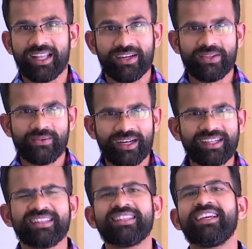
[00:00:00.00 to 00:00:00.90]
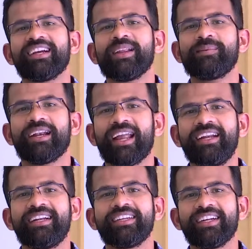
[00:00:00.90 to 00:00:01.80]
அதாவது வர்ற திங்கக்கிழமை
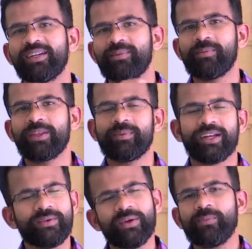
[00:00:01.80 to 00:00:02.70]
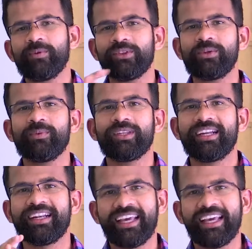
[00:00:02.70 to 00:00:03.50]
நைட்டு எட்டு முப்பது மணிக்கு ஒரு புத்தம் புதிய